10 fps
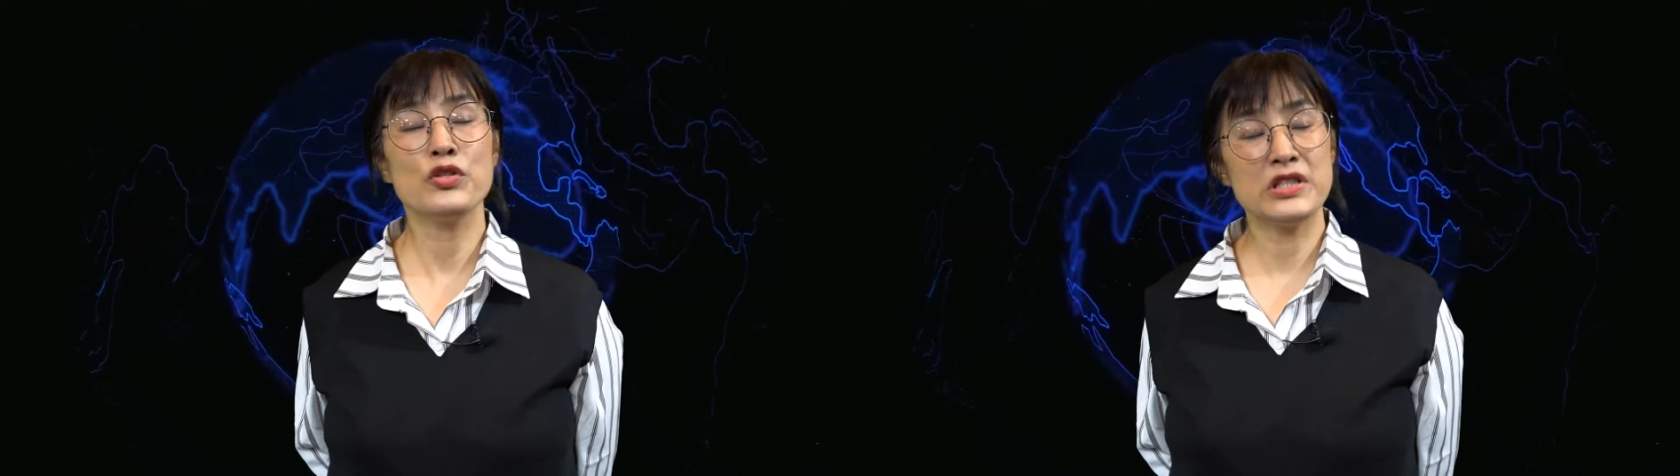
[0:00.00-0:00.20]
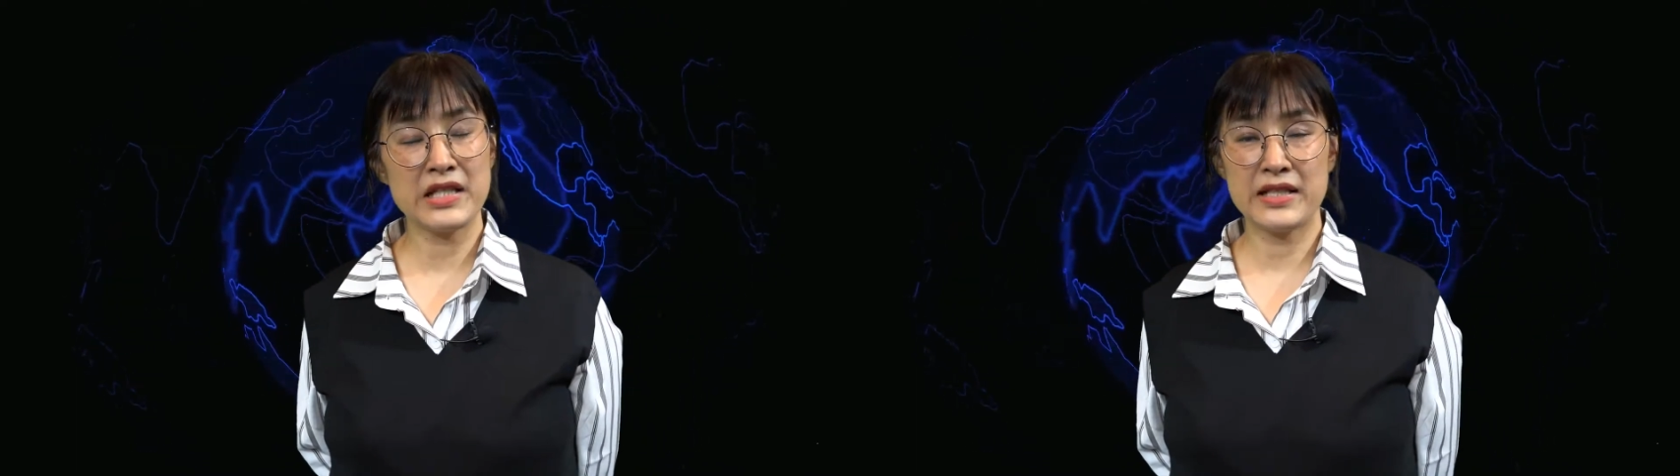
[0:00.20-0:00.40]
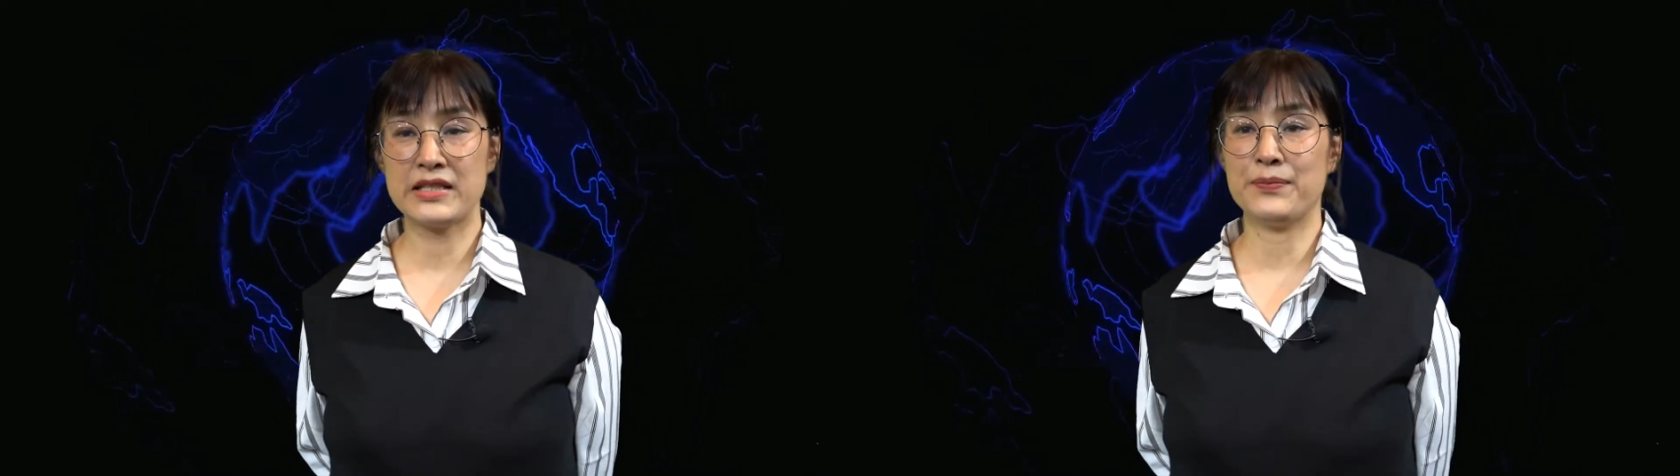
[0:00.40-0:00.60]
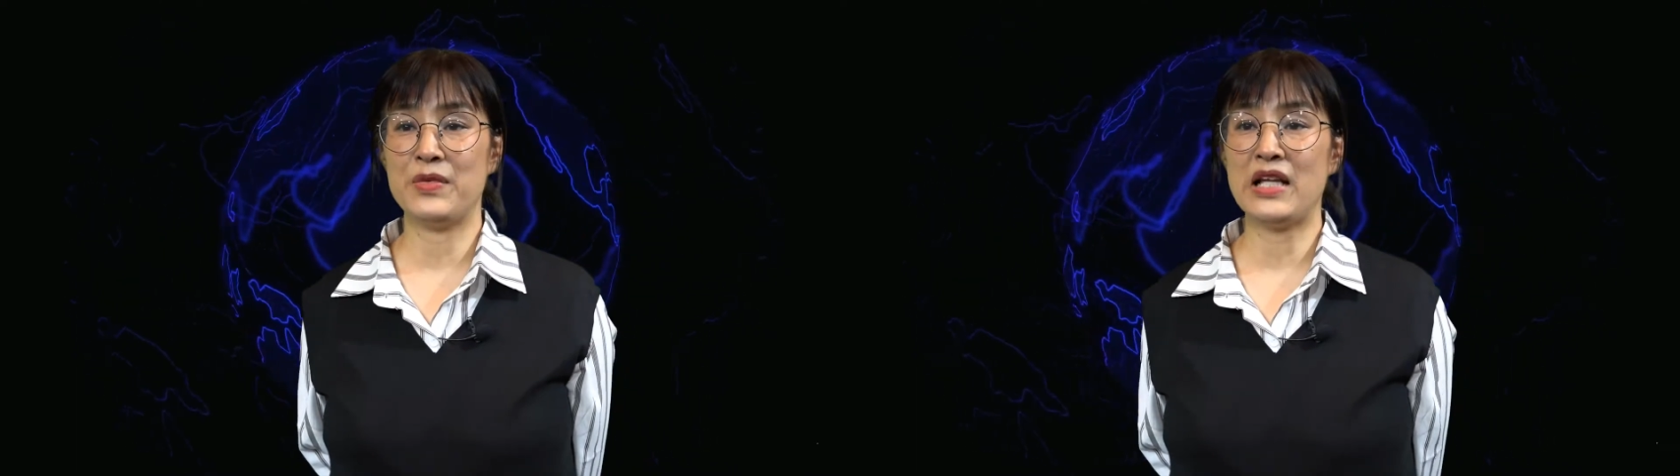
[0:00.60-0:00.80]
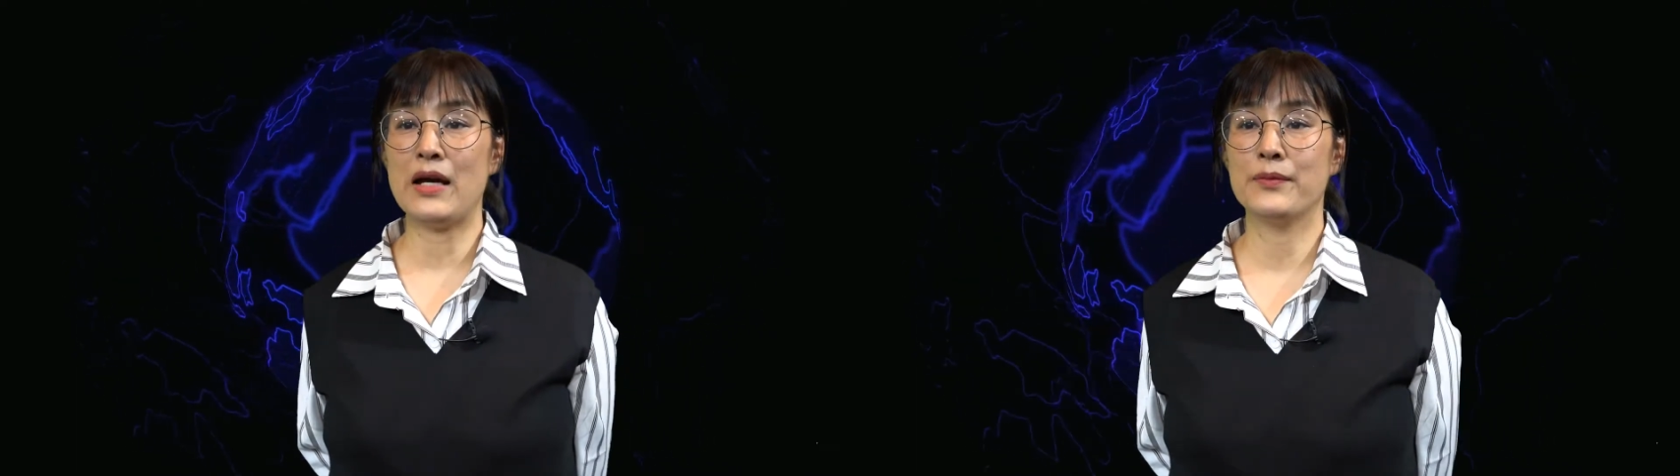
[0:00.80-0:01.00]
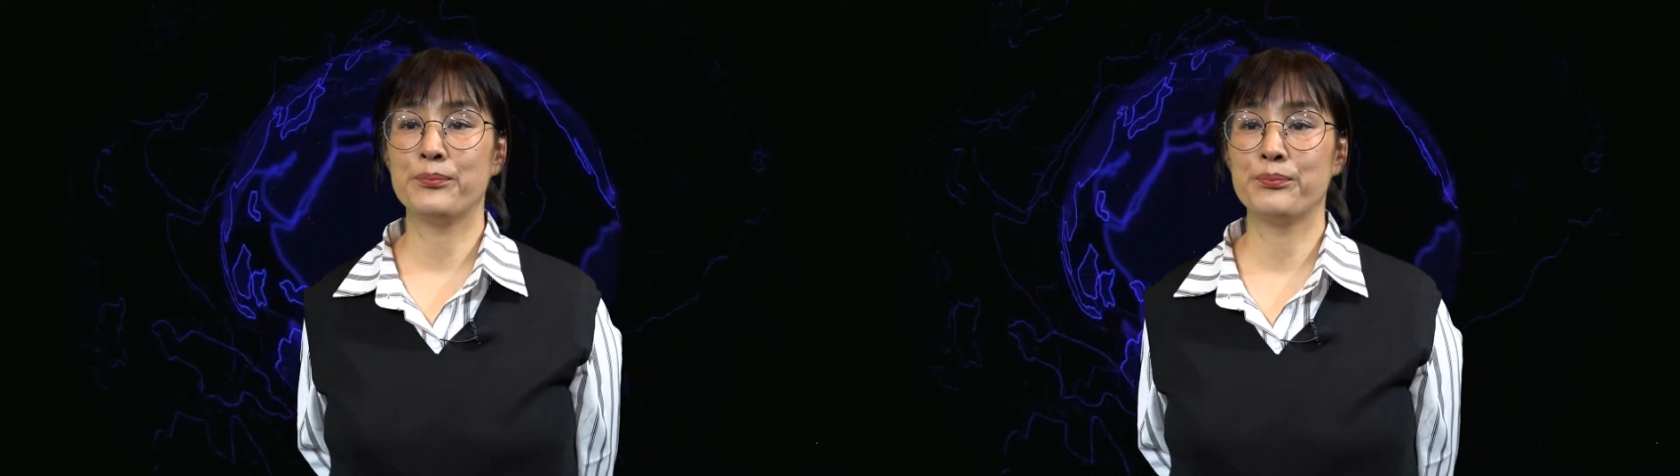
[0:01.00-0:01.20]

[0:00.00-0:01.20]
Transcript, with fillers: 시작했습니다.